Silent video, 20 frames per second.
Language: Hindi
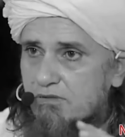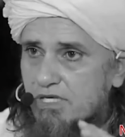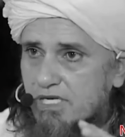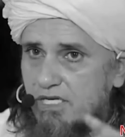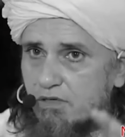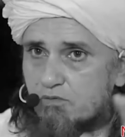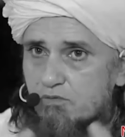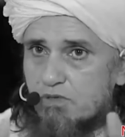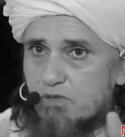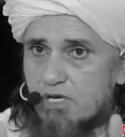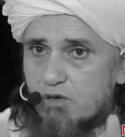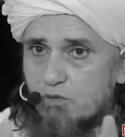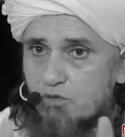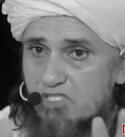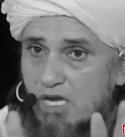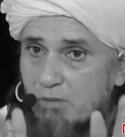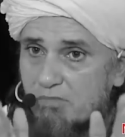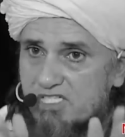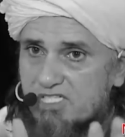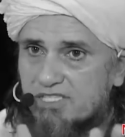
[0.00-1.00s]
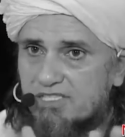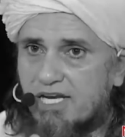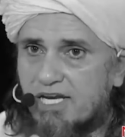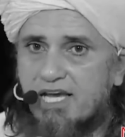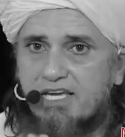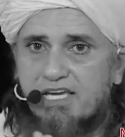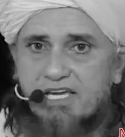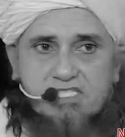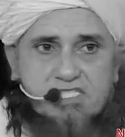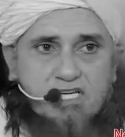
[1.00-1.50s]
यानी उसका मकसद
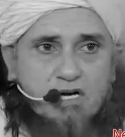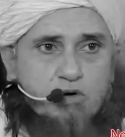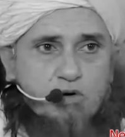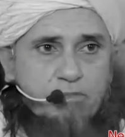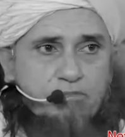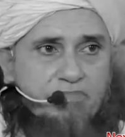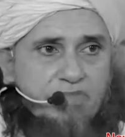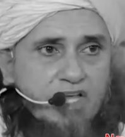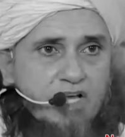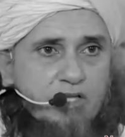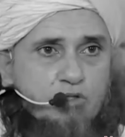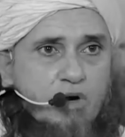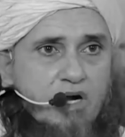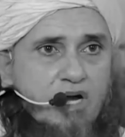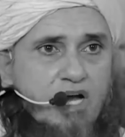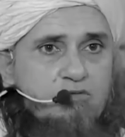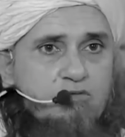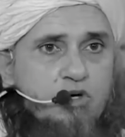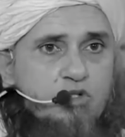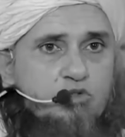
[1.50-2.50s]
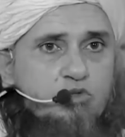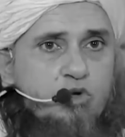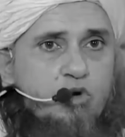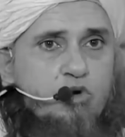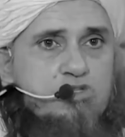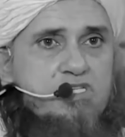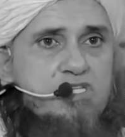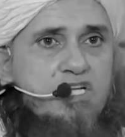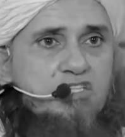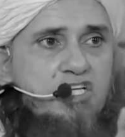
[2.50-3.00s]
अल्लाह की रज़ा हो तो अगर वो
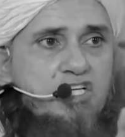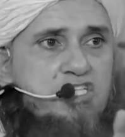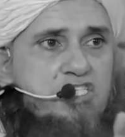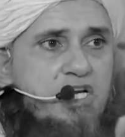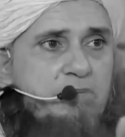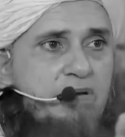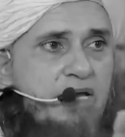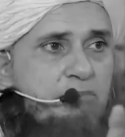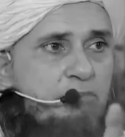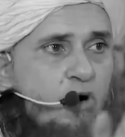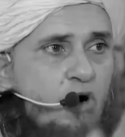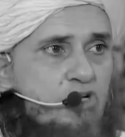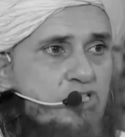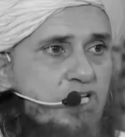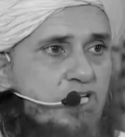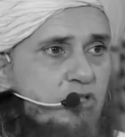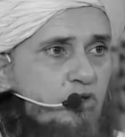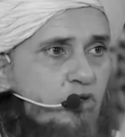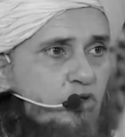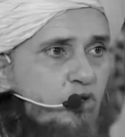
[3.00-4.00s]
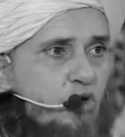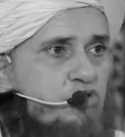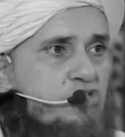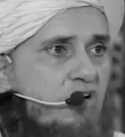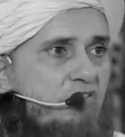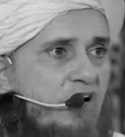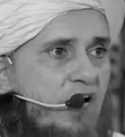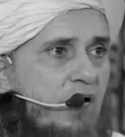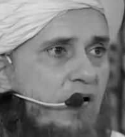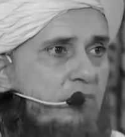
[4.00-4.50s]
दुरुस्त नतीजे पे पहुंचे तो दो
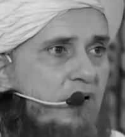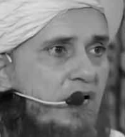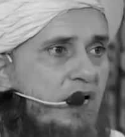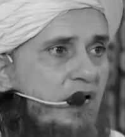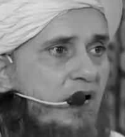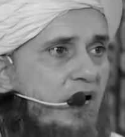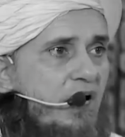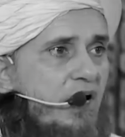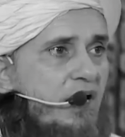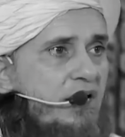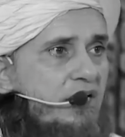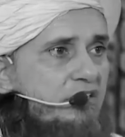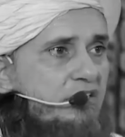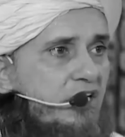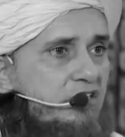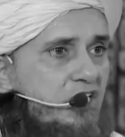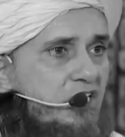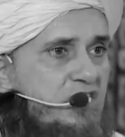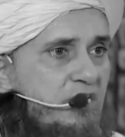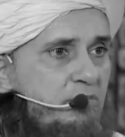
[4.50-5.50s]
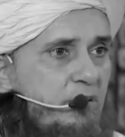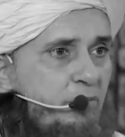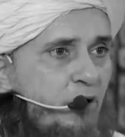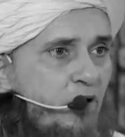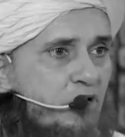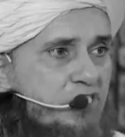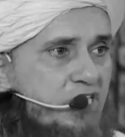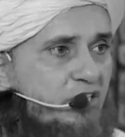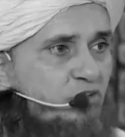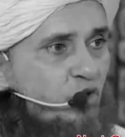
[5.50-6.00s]
सवाब गलत नतीजे पे
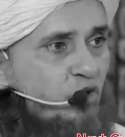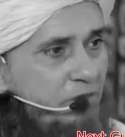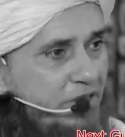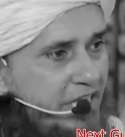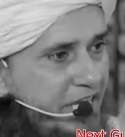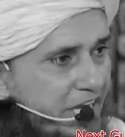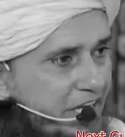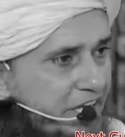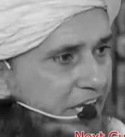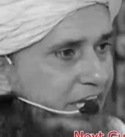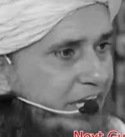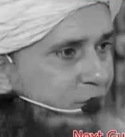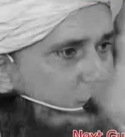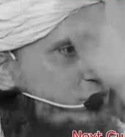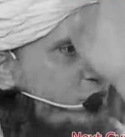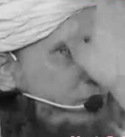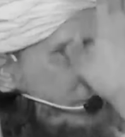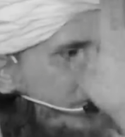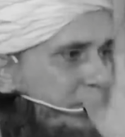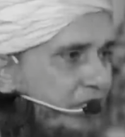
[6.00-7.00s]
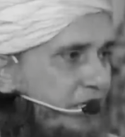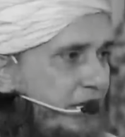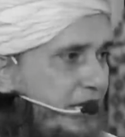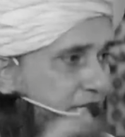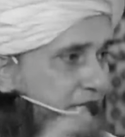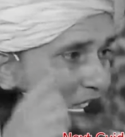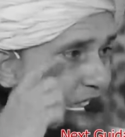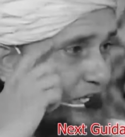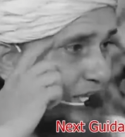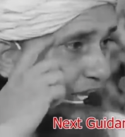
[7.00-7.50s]
पहुंचे तो भी एक नेकी उसको मिलती
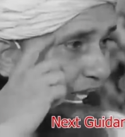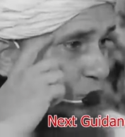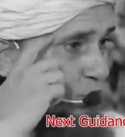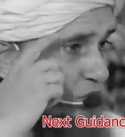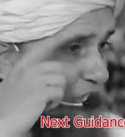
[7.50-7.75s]
है इसलिए कि